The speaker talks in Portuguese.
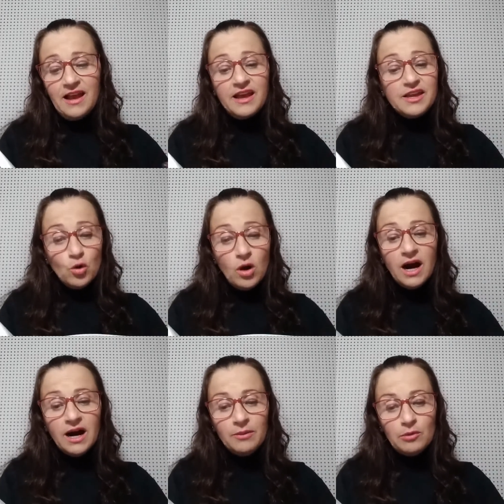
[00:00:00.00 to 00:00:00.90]
E o
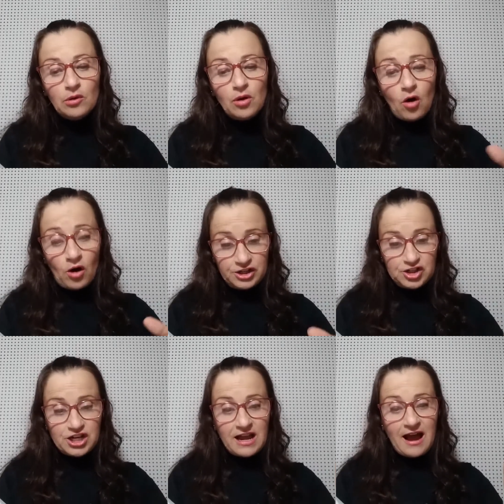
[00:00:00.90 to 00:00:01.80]
ramo, ora
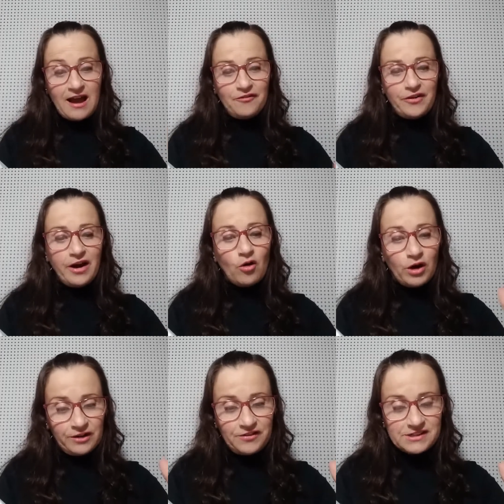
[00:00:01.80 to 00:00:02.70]
chegava,
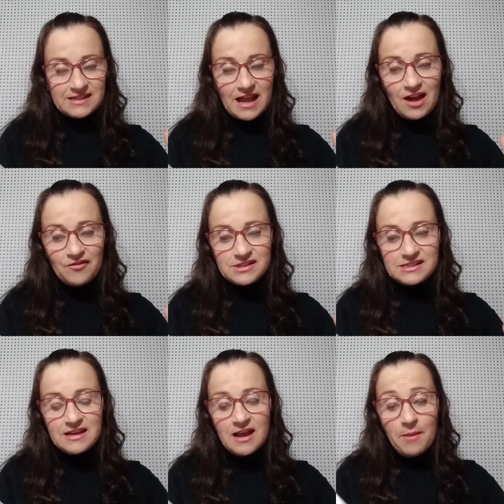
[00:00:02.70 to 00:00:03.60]
ora
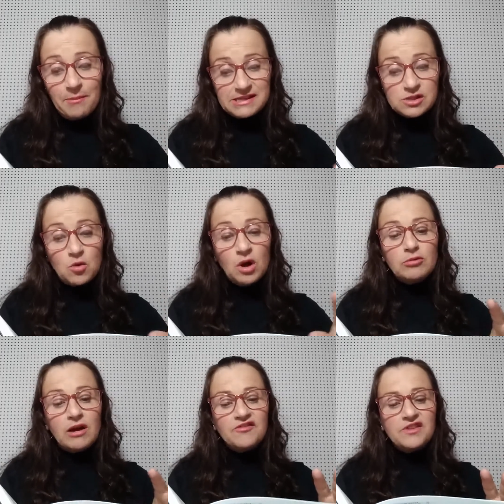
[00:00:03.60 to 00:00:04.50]
afastava-se, mas
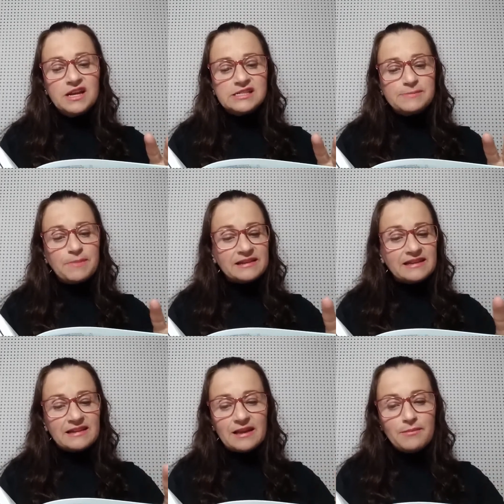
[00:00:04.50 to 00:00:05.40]
quando havia
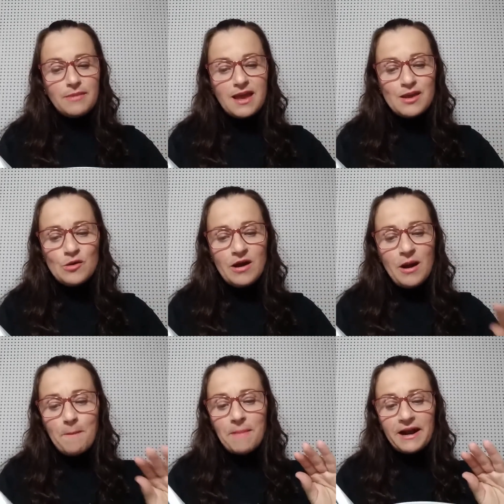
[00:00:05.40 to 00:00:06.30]
despertado a meio
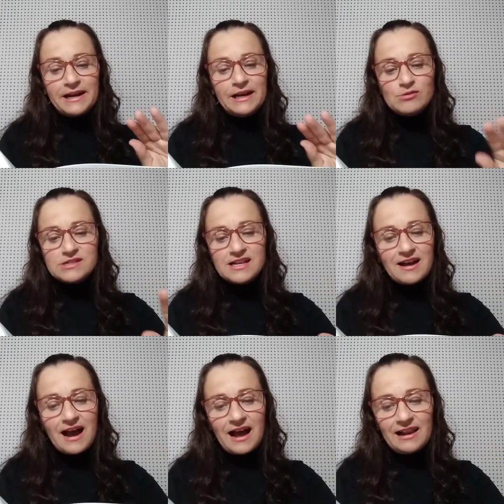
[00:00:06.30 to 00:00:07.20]
para não
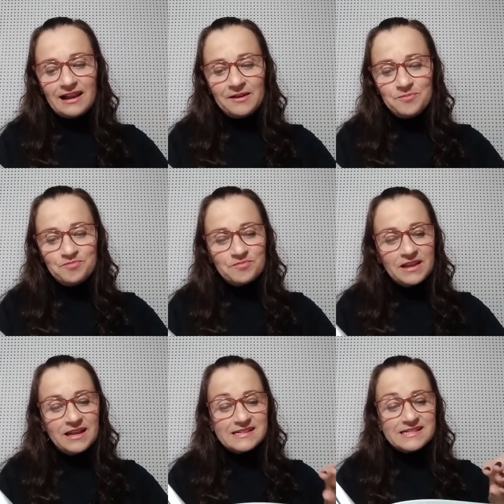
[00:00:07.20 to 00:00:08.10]
zangá-la,
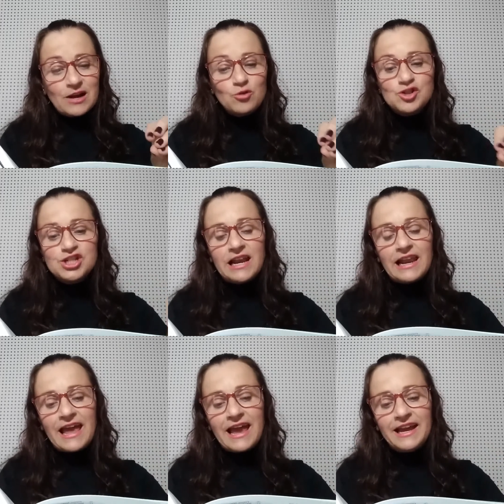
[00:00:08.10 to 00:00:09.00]
sacudia
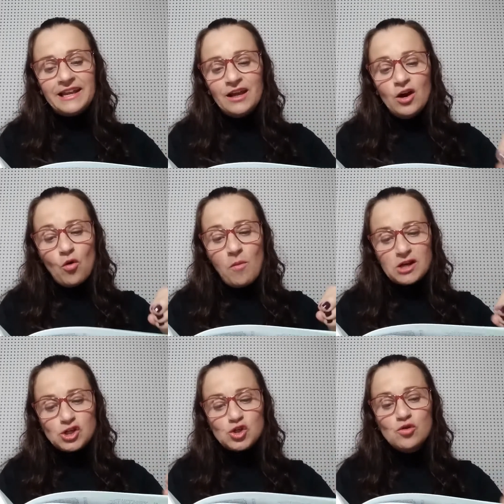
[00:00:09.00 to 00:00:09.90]
alegre
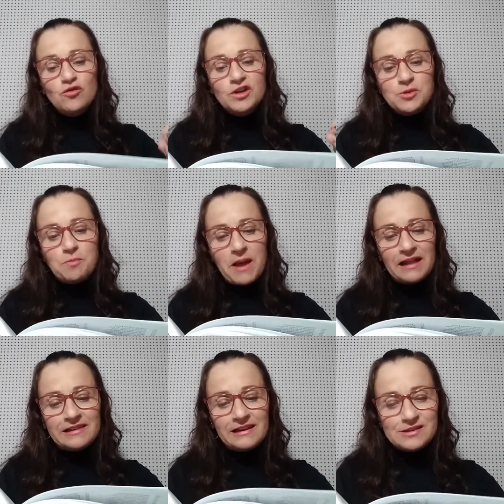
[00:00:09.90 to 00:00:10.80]
uma chuva de
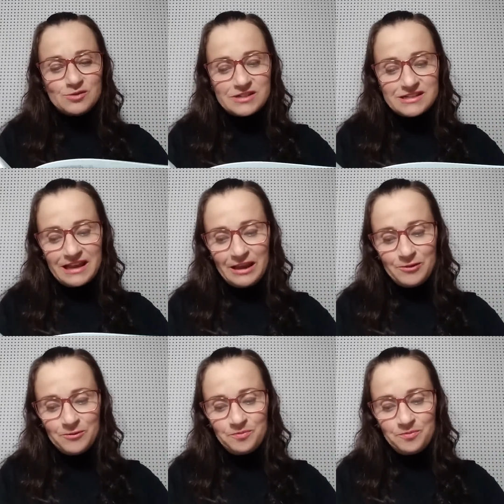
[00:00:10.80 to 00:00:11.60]
pétalas no seio.